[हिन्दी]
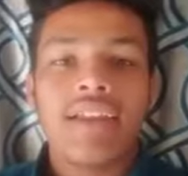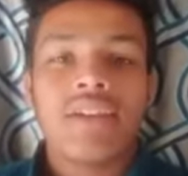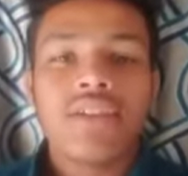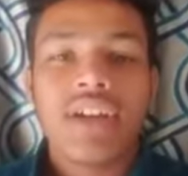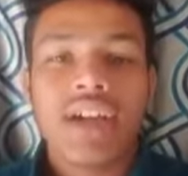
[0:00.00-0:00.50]

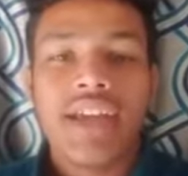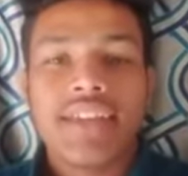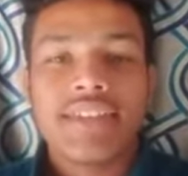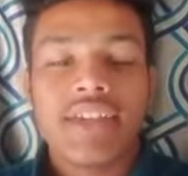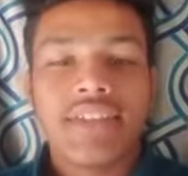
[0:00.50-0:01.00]
हेलो
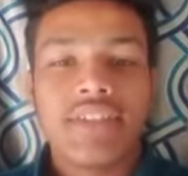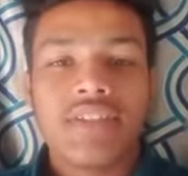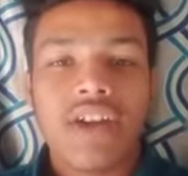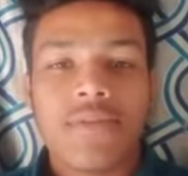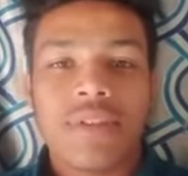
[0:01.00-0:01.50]
गाइस कैसे
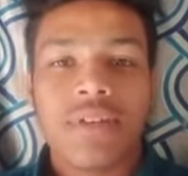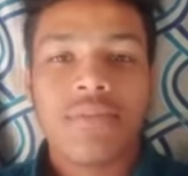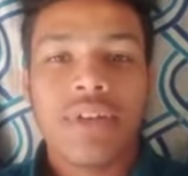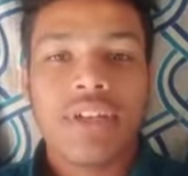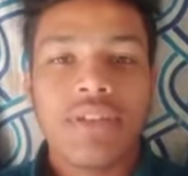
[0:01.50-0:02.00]
हो आप सब
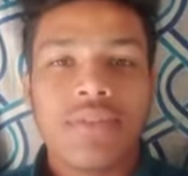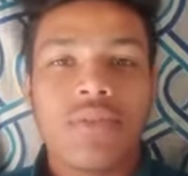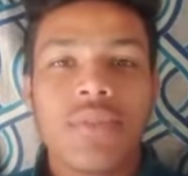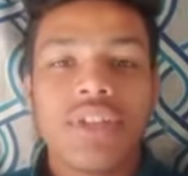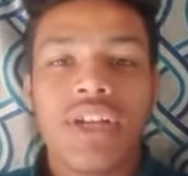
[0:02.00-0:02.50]
मैं
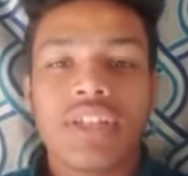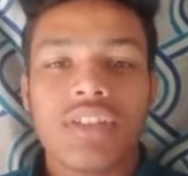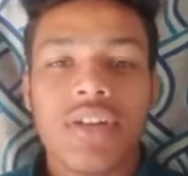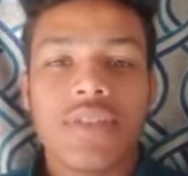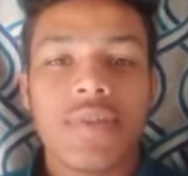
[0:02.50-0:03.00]
उम्मीद करता
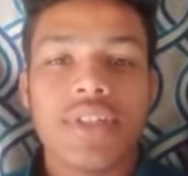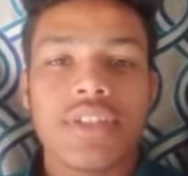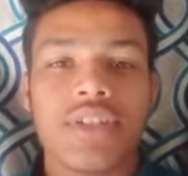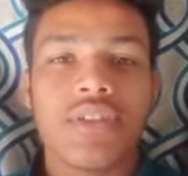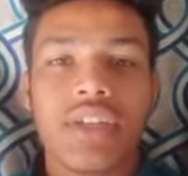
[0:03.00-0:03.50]
हूँ आप सब
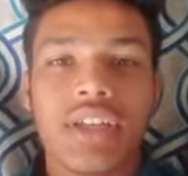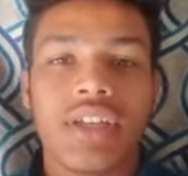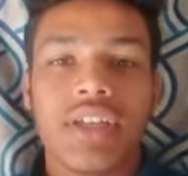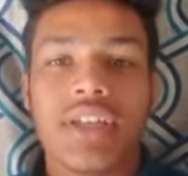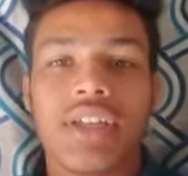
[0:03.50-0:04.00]
अच्छे होंगे
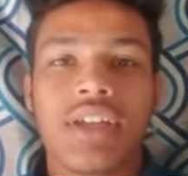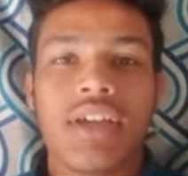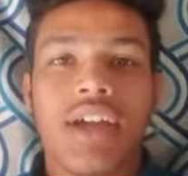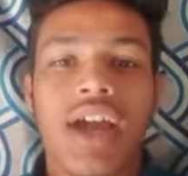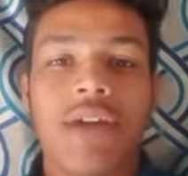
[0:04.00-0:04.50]

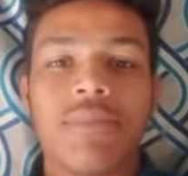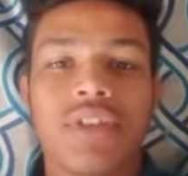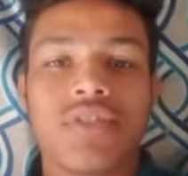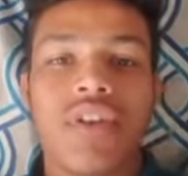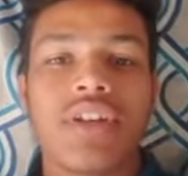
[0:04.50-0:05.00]
आपका
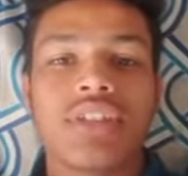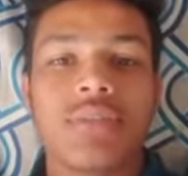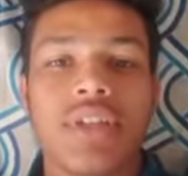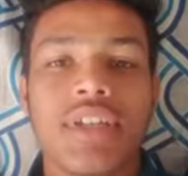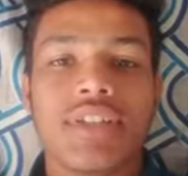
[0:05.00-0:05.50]
स्वागत है
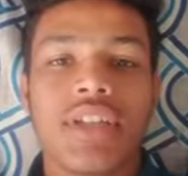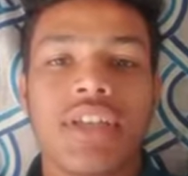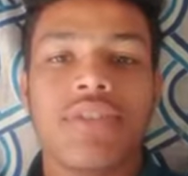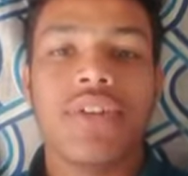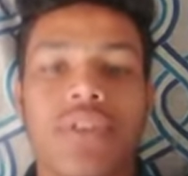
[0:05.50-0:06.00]
मेरे इस
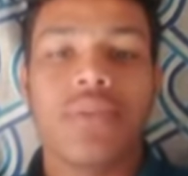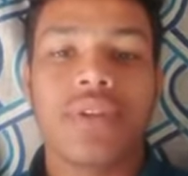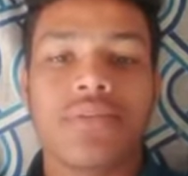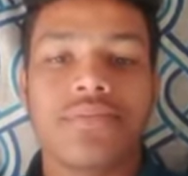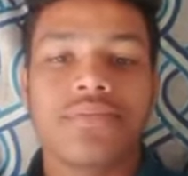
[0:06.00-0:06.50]
नए वीडियो में
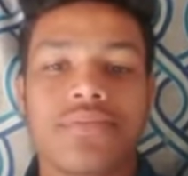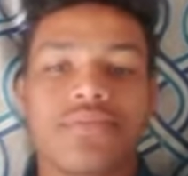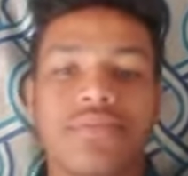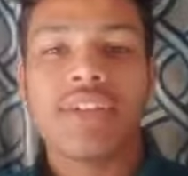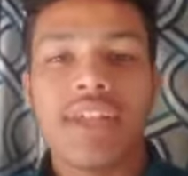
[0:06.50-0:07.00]

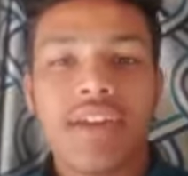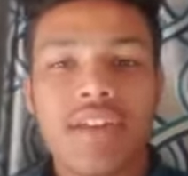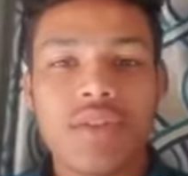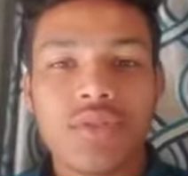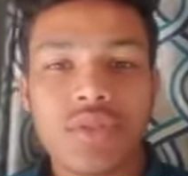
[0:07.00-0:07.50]
बताने
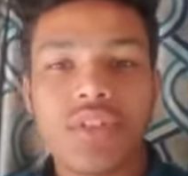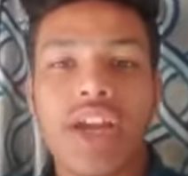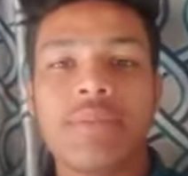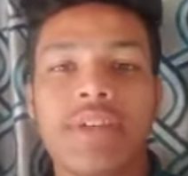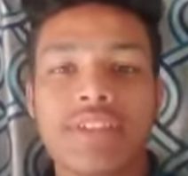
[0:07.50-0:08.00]
वाला हूँ जो
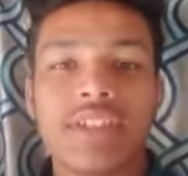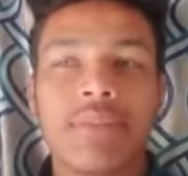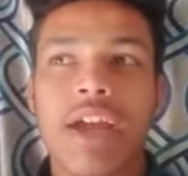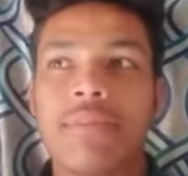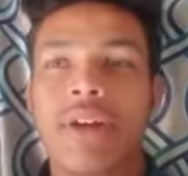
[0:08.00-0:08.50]
काइन मास्टर
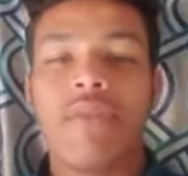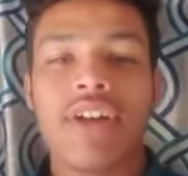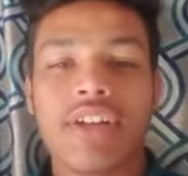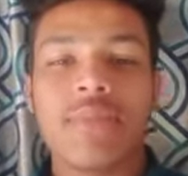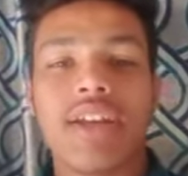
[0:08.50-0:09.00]
में आपका
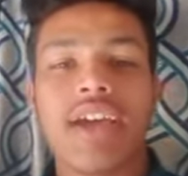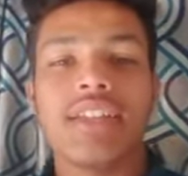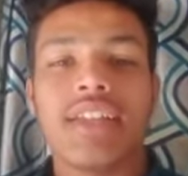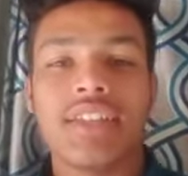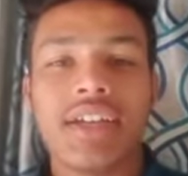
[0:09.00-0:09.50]
वाटर मार्क
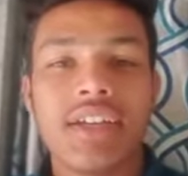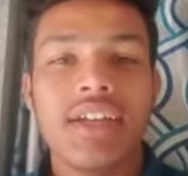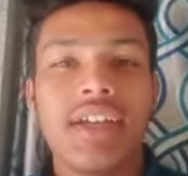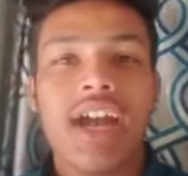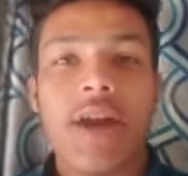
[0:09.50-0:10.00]
आता था
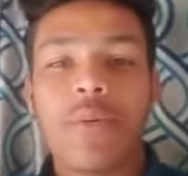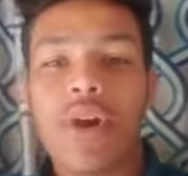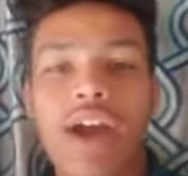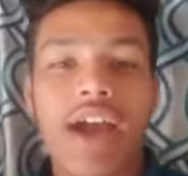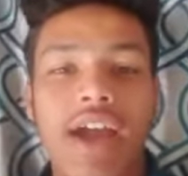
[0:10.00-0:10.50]
अब वो
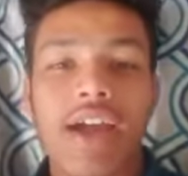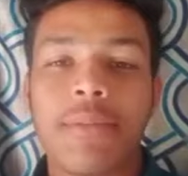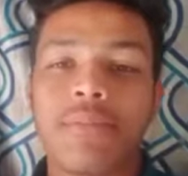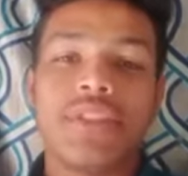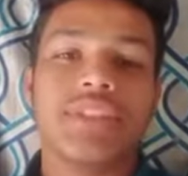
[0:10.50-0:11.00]

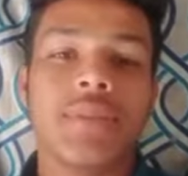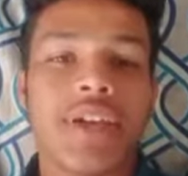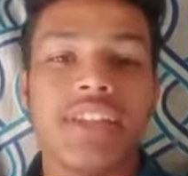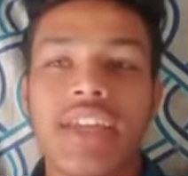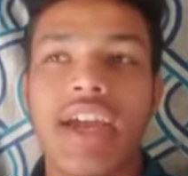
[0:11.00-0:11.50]
अब इसके
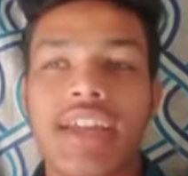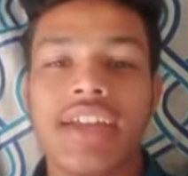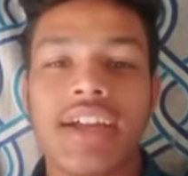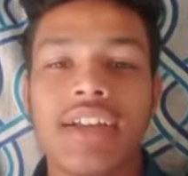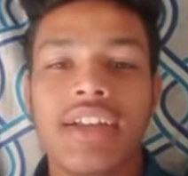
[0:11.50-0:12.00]
बाद नहीं
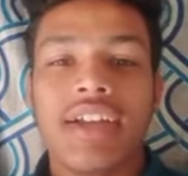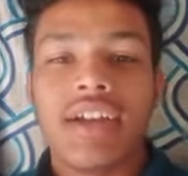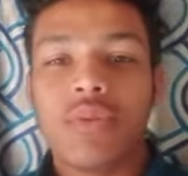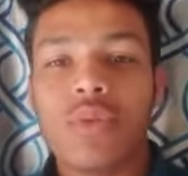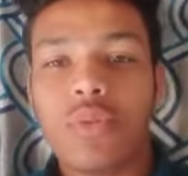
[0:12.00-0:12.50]
आएगा
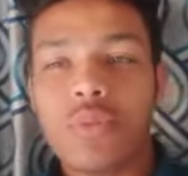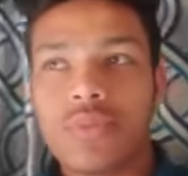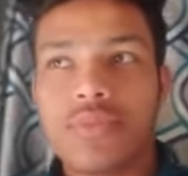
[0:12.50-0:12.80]
वो